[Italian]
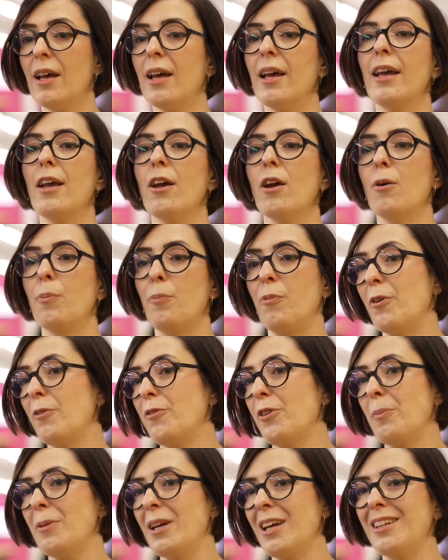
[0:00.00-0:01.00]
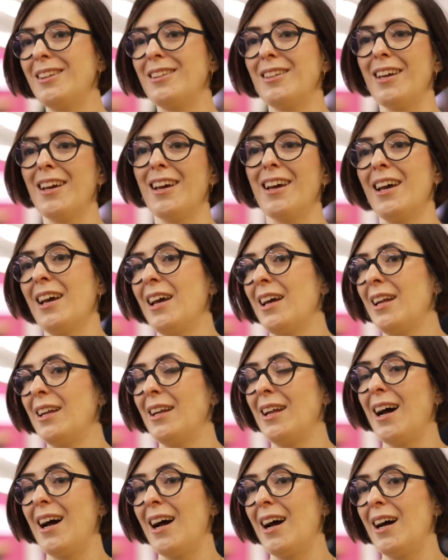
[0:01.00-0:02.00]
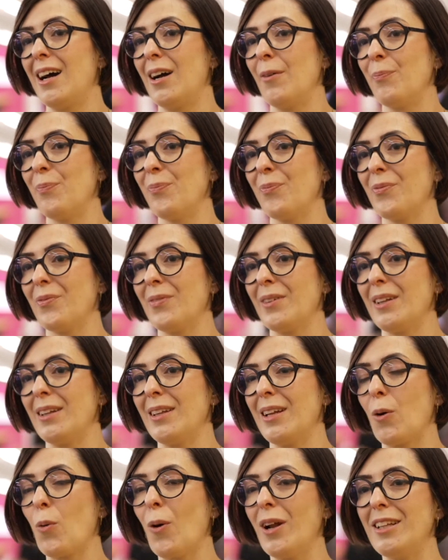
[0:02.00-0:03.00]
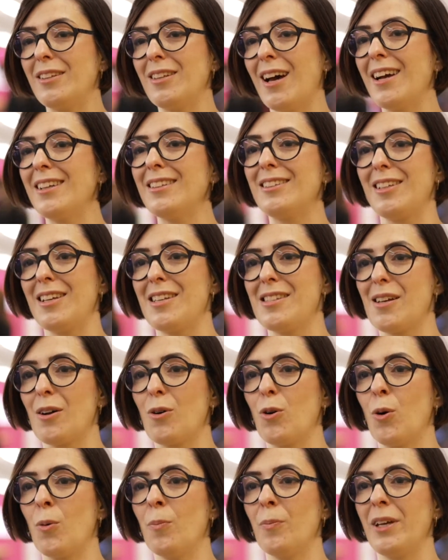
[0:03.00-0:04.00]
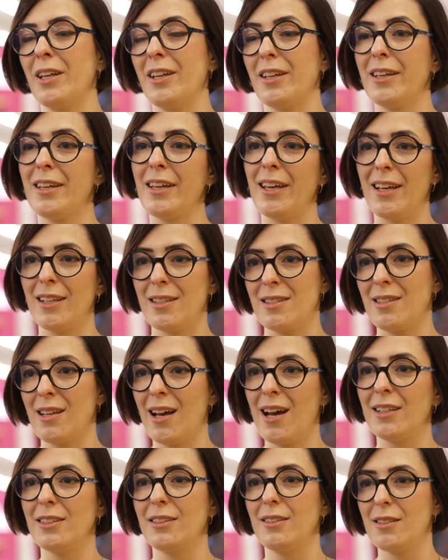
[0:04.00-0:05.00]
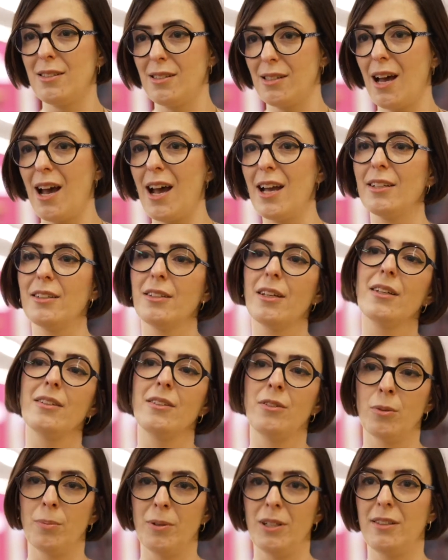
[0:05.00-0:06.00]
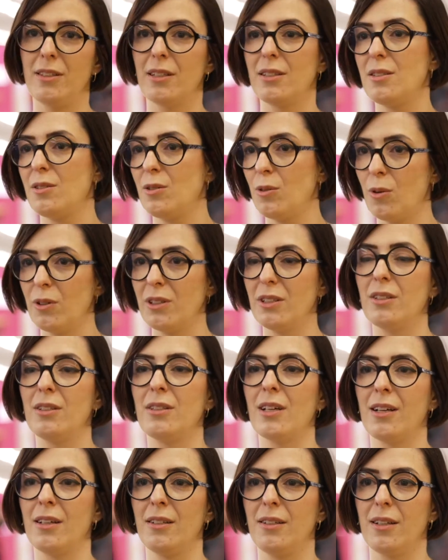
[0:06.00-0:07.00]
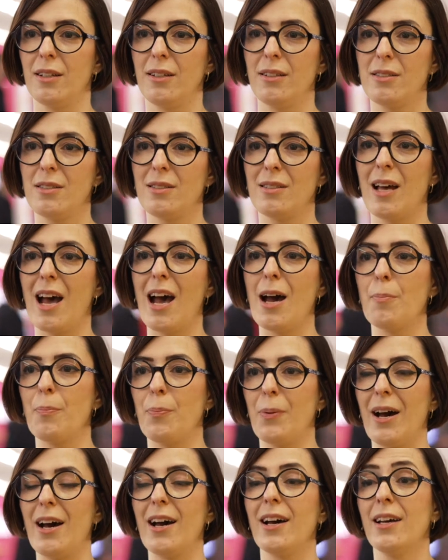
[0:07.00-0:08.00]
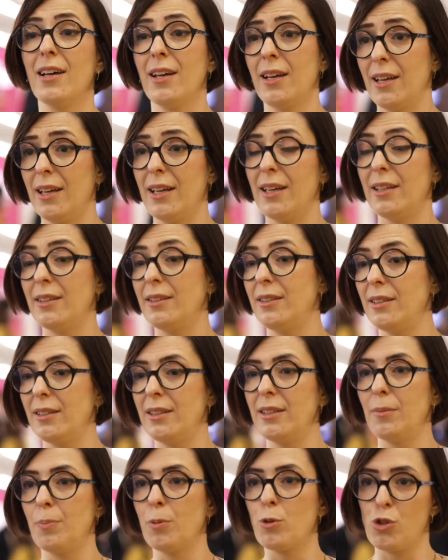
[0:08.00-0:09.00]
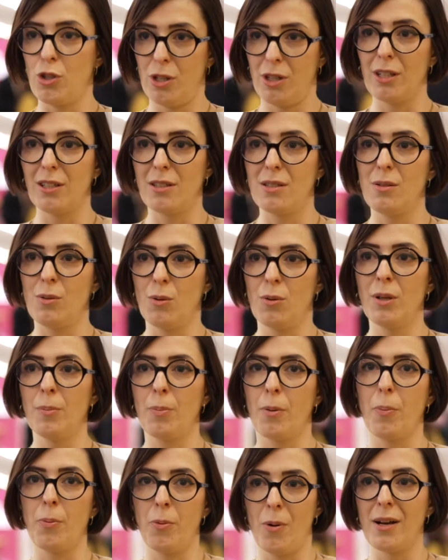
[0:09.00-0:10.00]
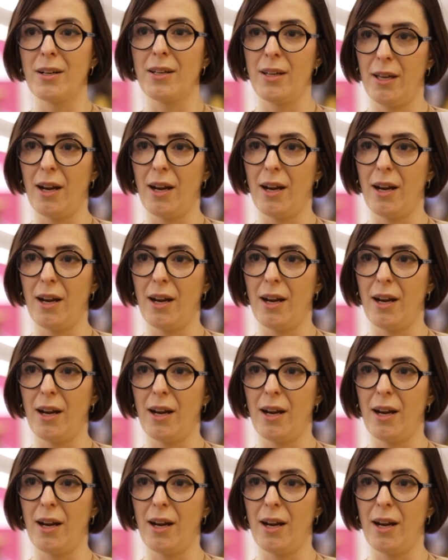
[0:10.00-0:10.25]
e ovviamente la, mm, la, qualità intesa come ricchezza di design, di nobilitazioni, di tecniche di stampa e di progettazione proprio anche